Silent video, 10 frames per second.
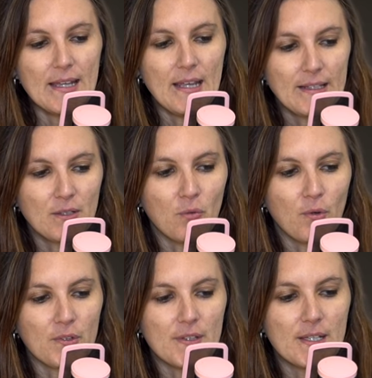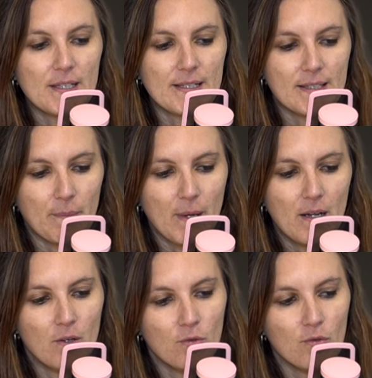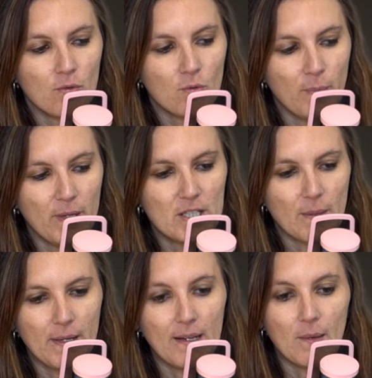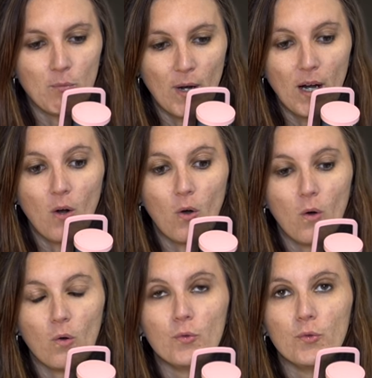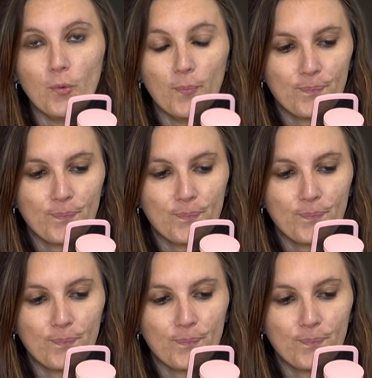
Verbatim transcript: et qui en français qui s'appelle Ne coupez jamais la poire en deux.